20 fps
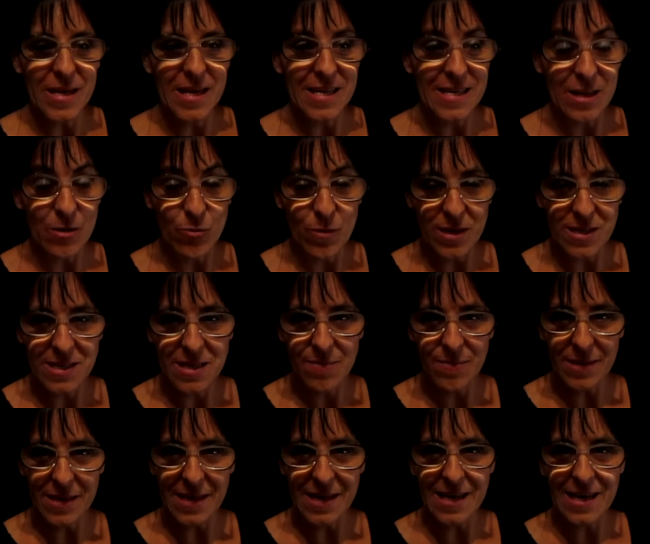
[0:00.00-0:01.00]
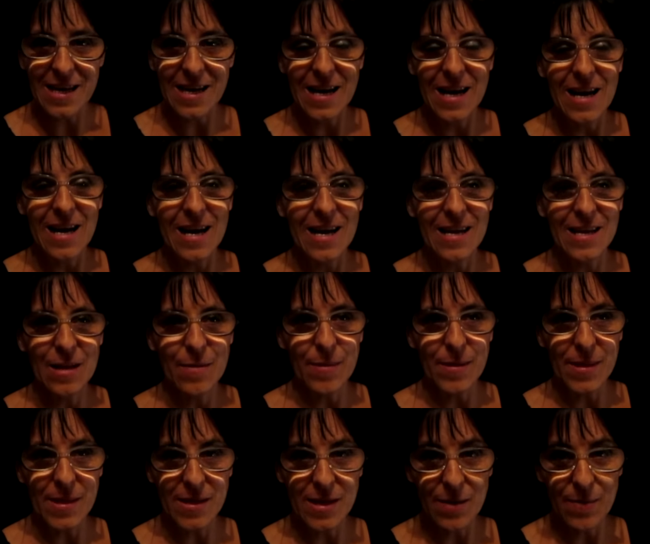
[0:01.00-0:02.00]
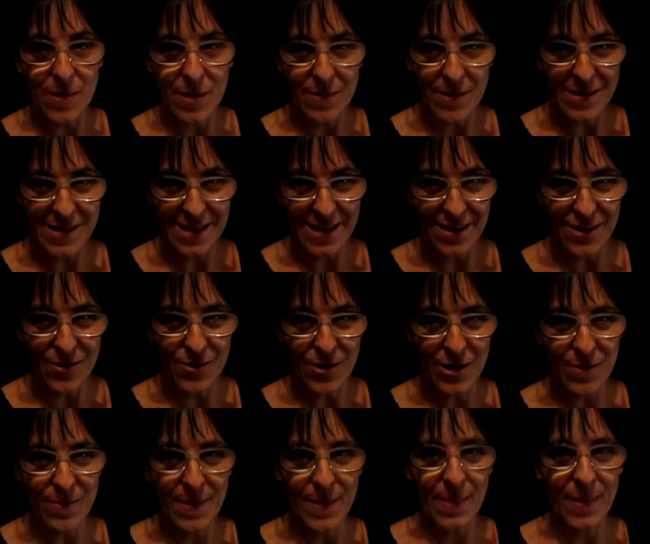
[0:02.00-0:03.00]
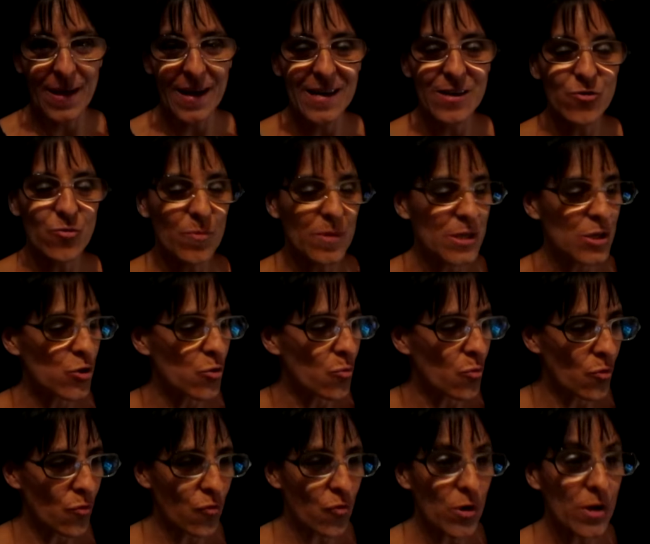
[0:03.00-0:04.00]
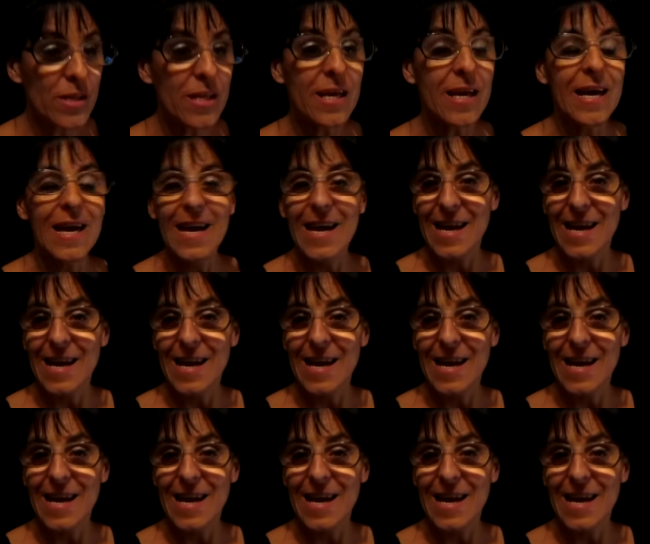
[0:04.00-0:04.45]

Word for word: saludáis a mi hija y le mandáis las palabras de cariño que le mandáis. Un besito muy fuerte.